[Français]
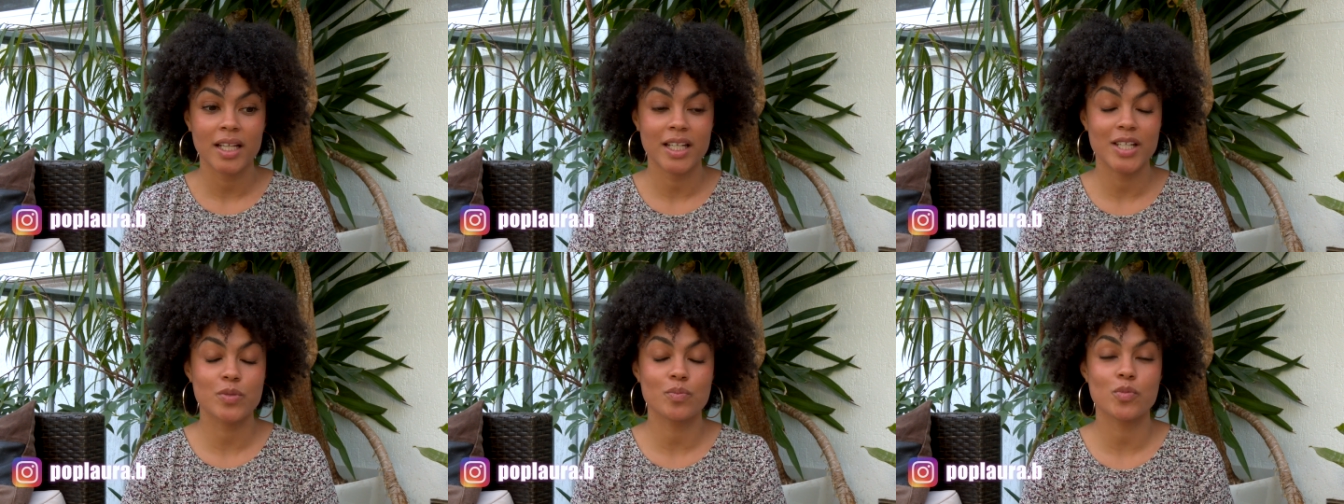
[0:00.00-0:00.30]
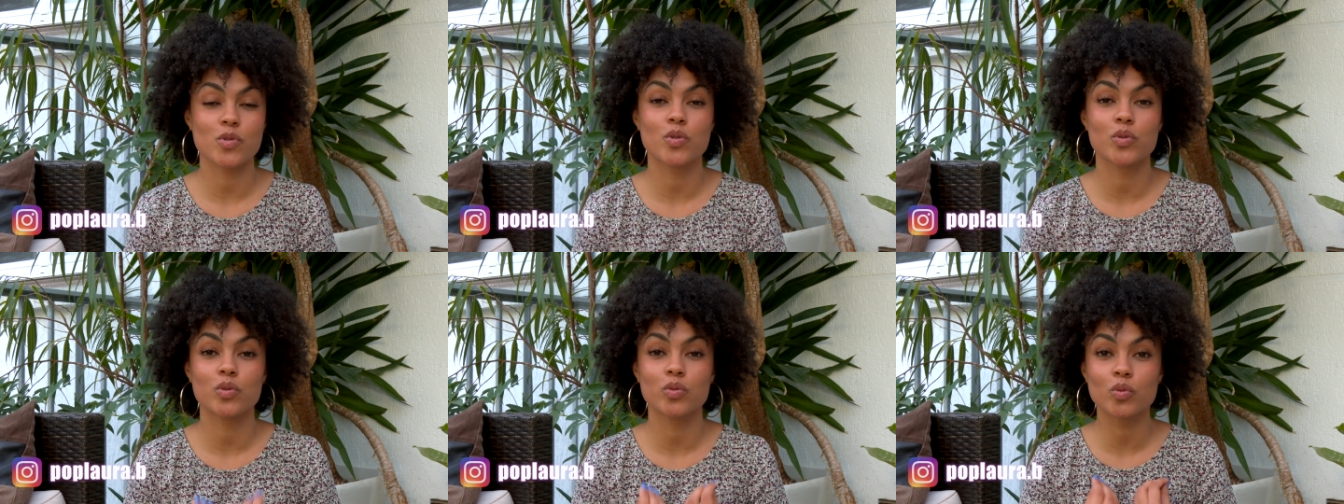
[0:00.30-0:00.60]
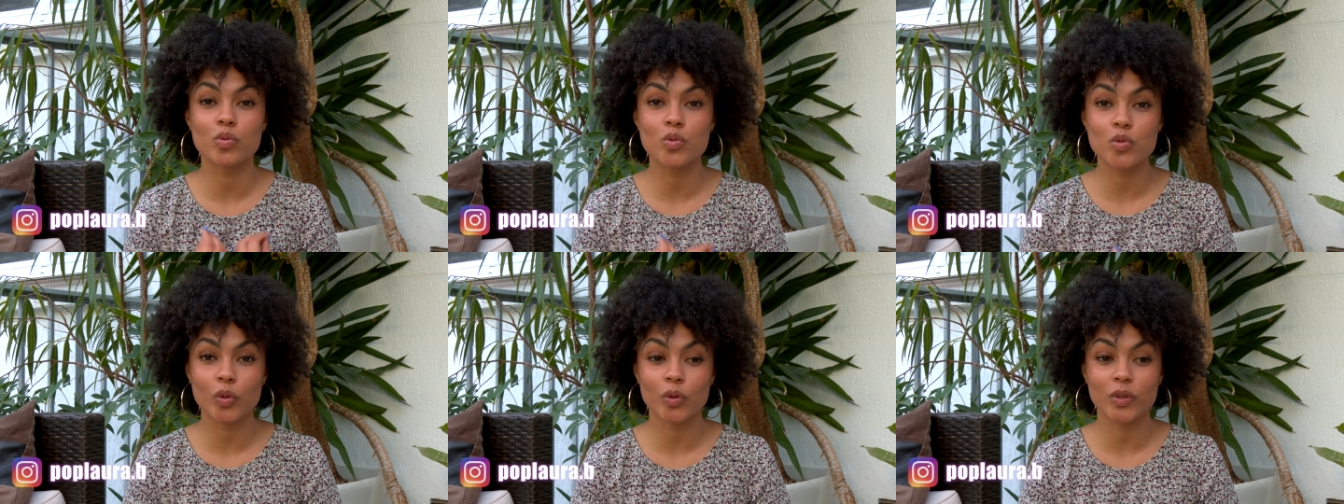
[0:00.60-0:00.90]
Et je me suis
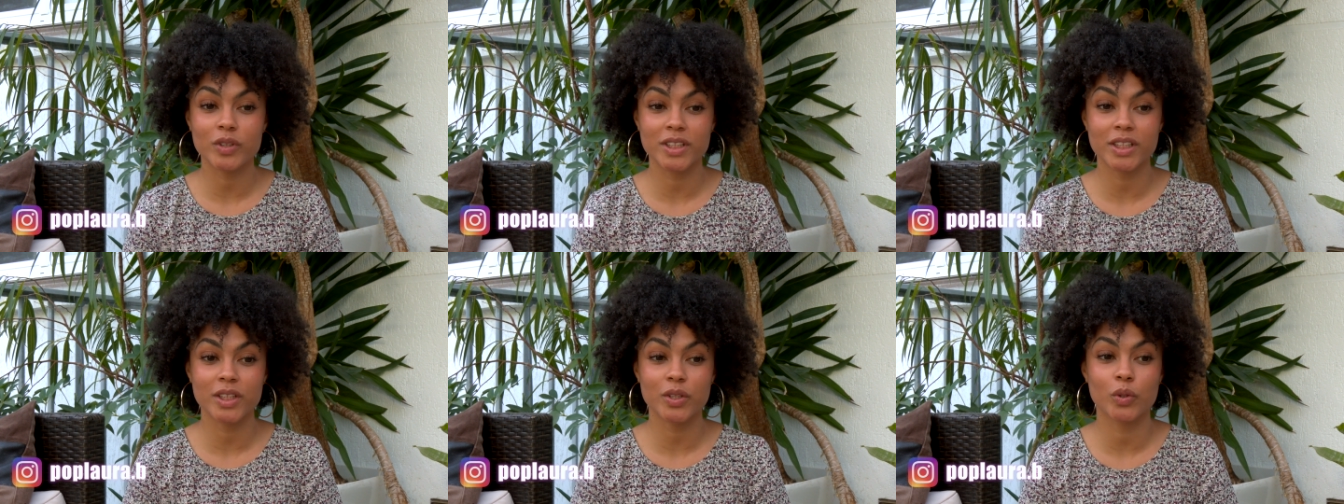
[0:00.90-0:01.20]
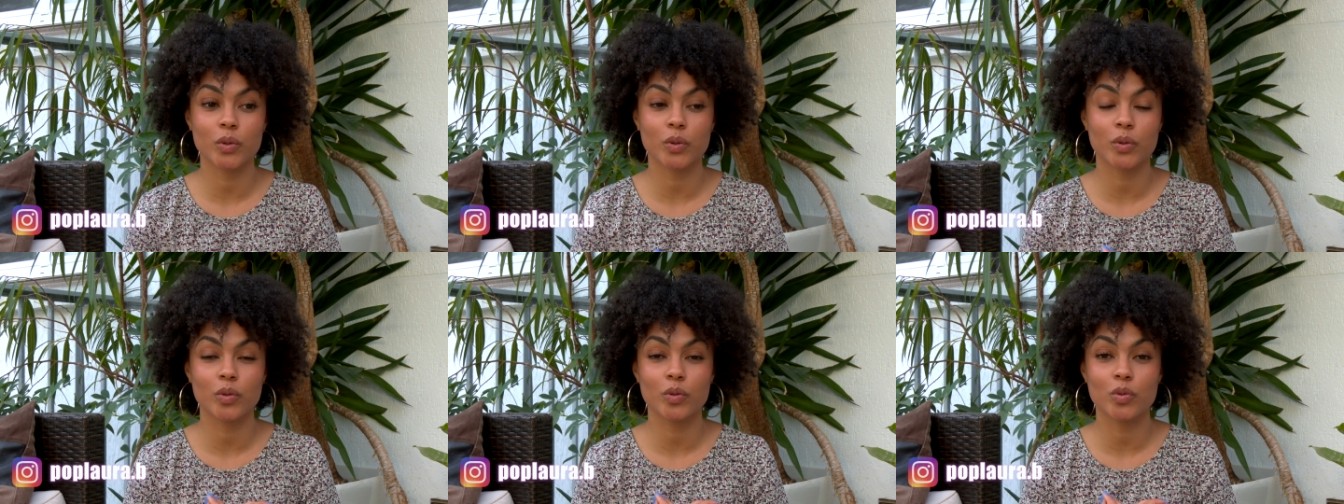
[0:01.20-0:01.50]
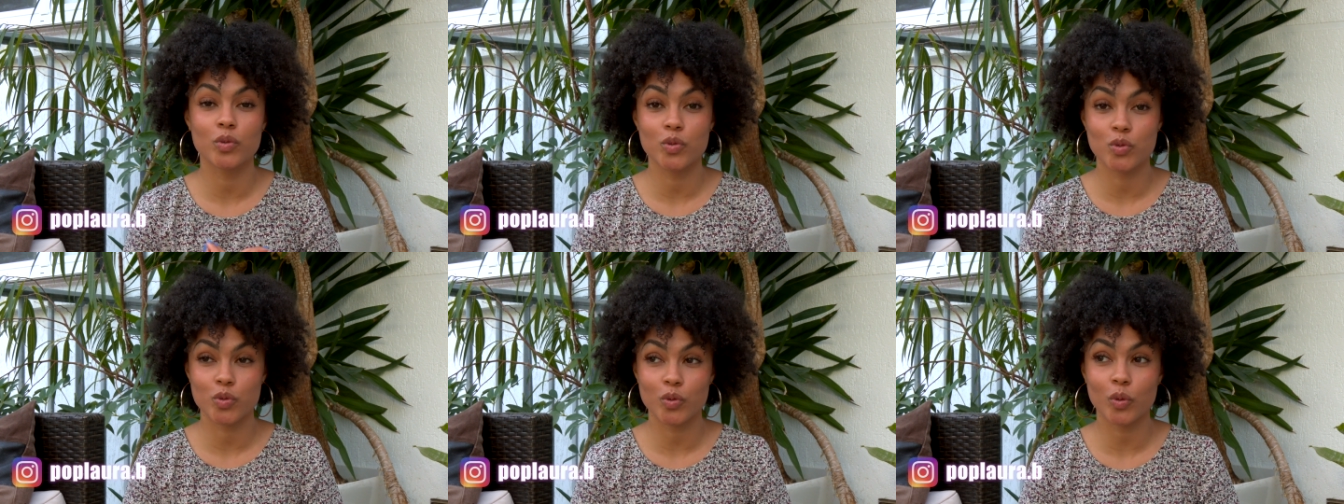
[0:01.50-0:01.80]
toujours dit que
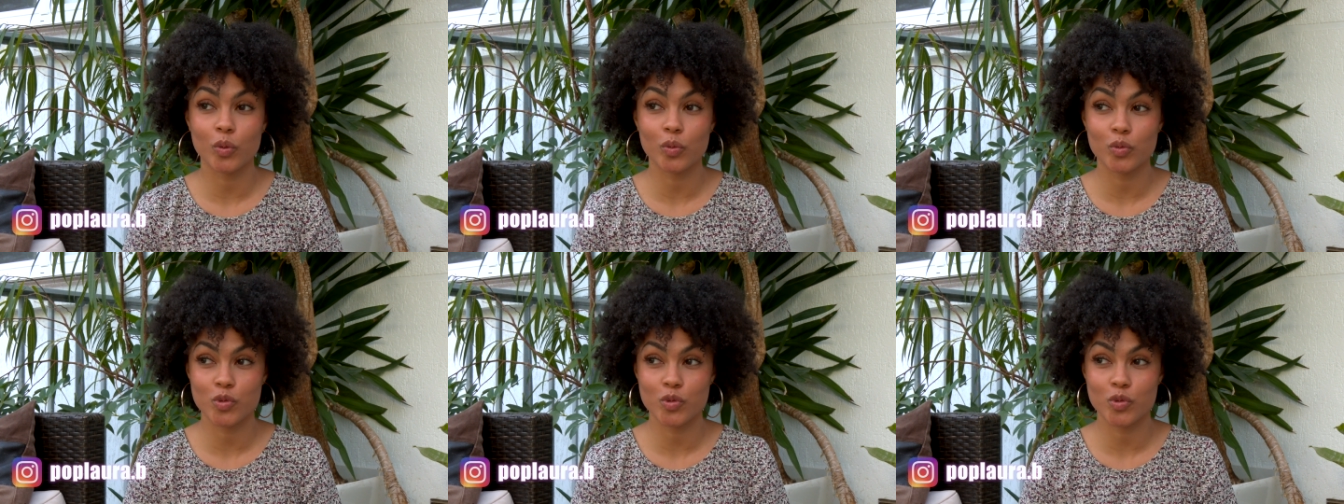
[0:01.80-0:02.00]
le jour